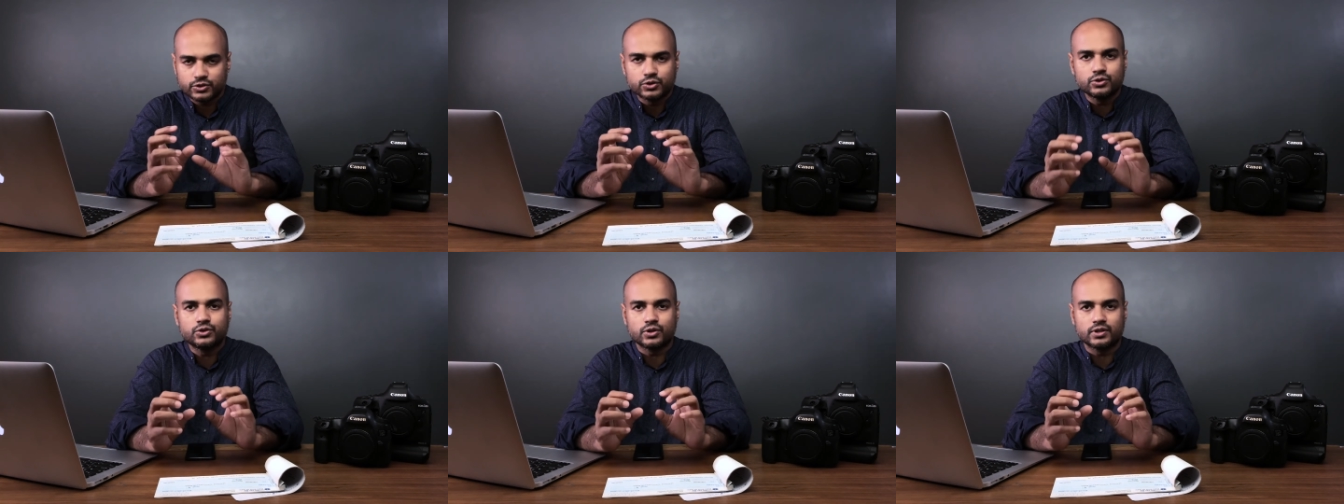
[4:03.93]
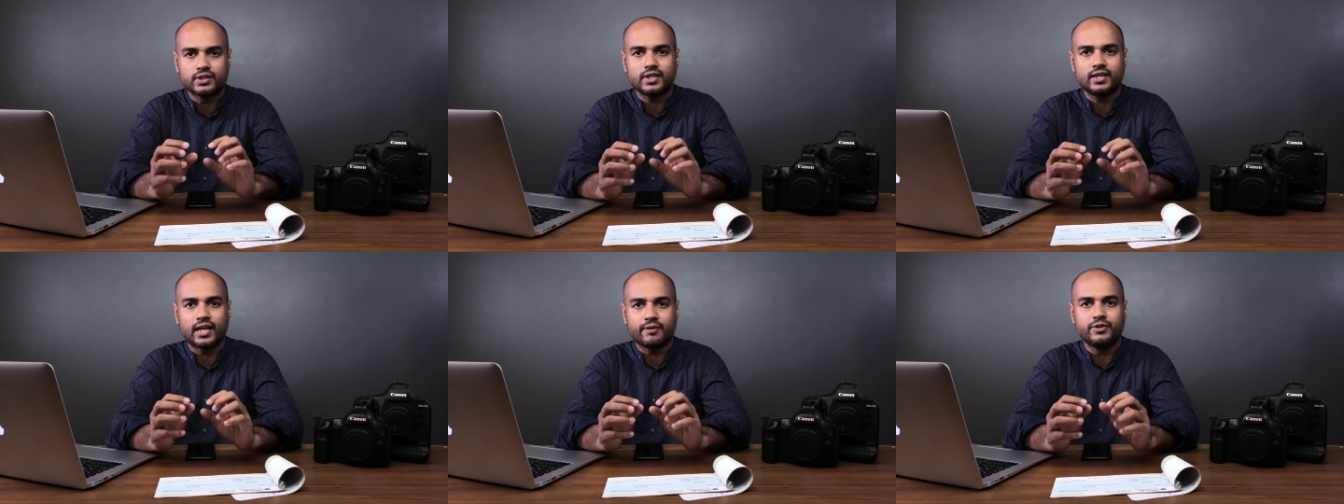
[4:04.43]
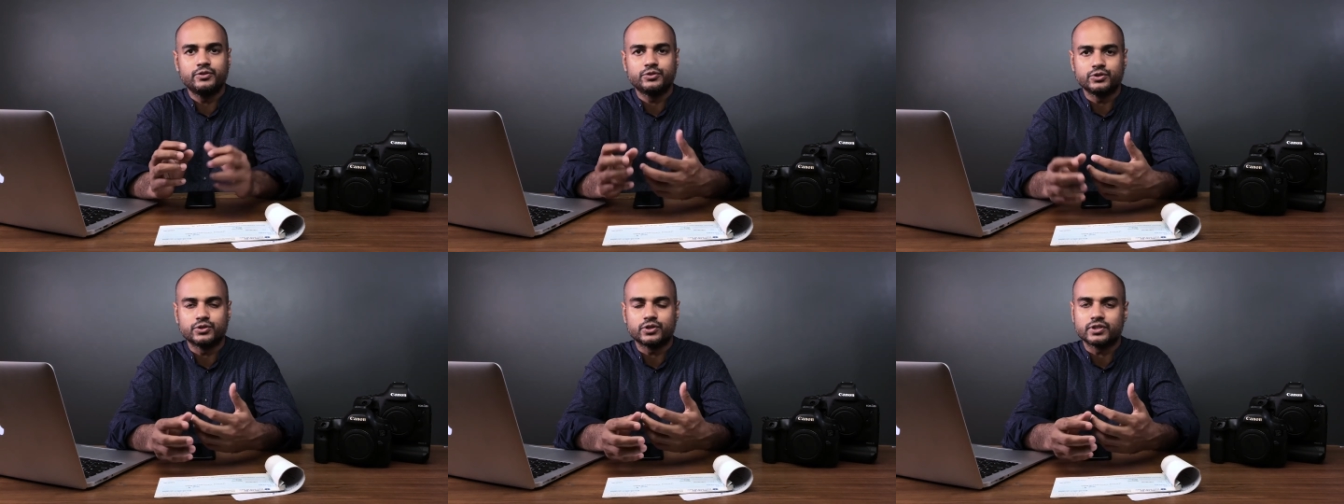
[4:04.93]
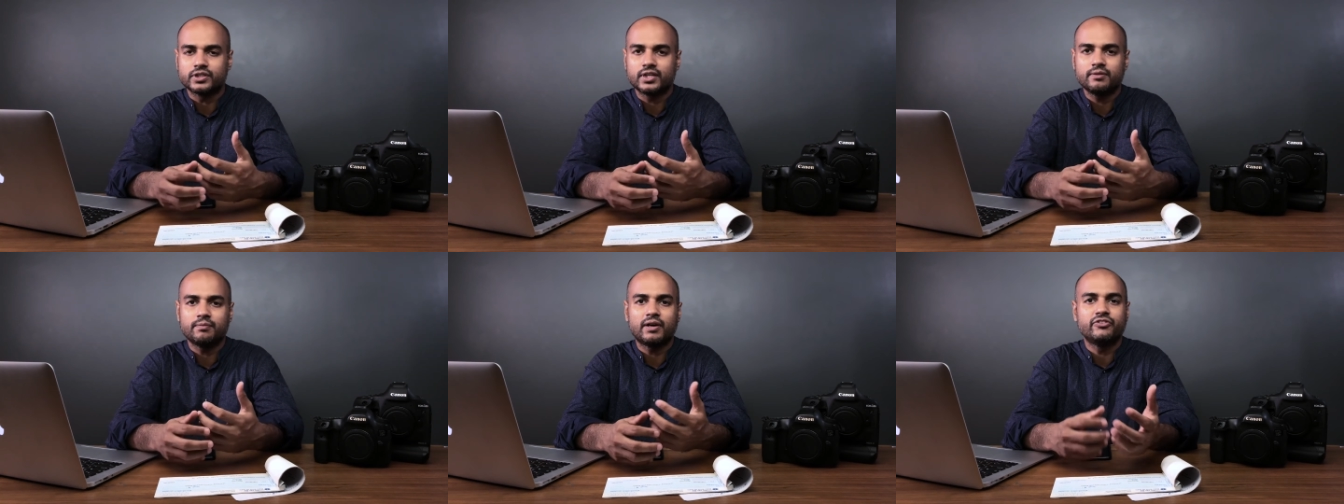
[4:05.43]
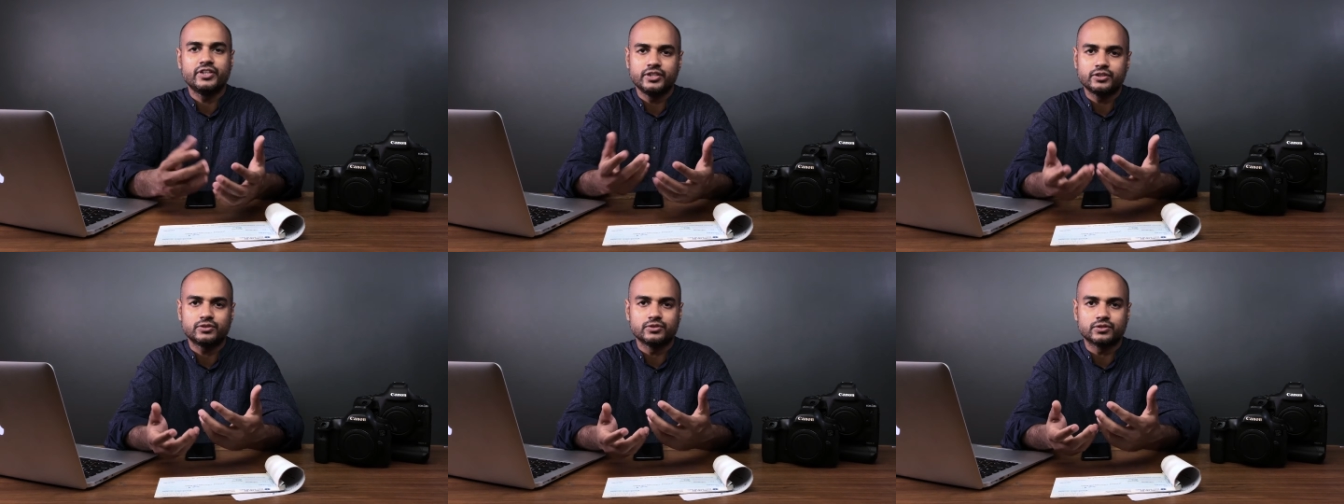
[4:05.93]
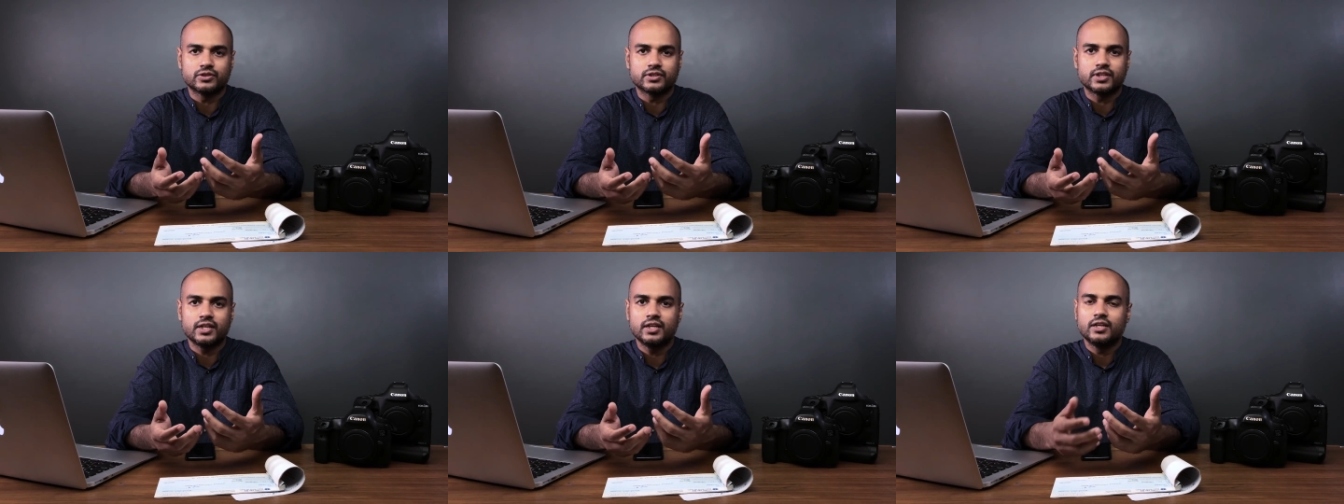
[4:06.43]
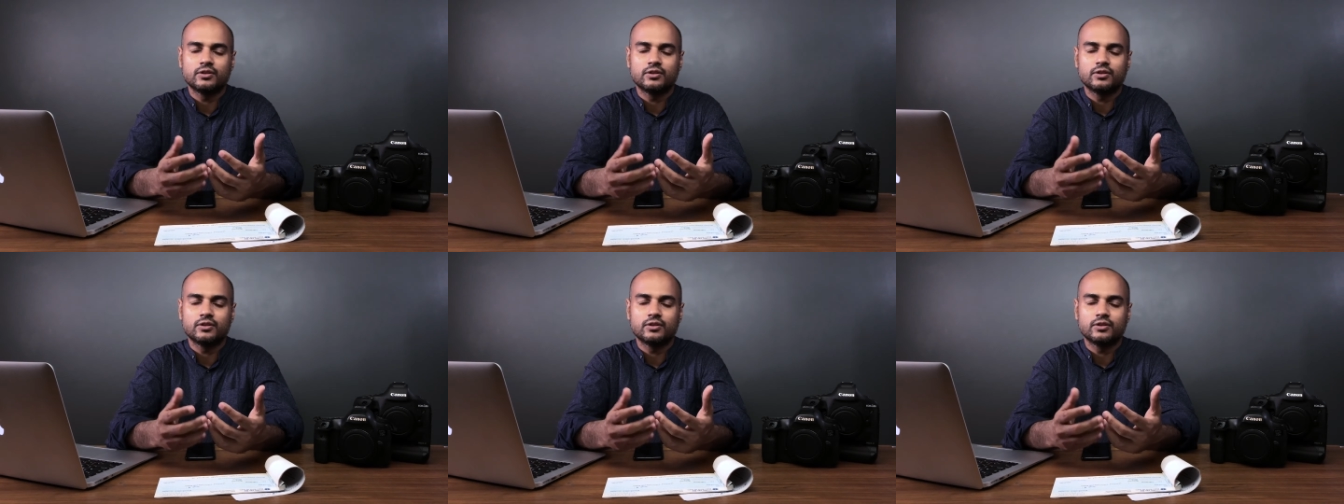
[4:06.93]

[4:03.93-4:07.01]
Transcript: শ্যুট করতে লাইভ ভিউ শ্যুট করতে বা ভিডিও শ্যুট করতে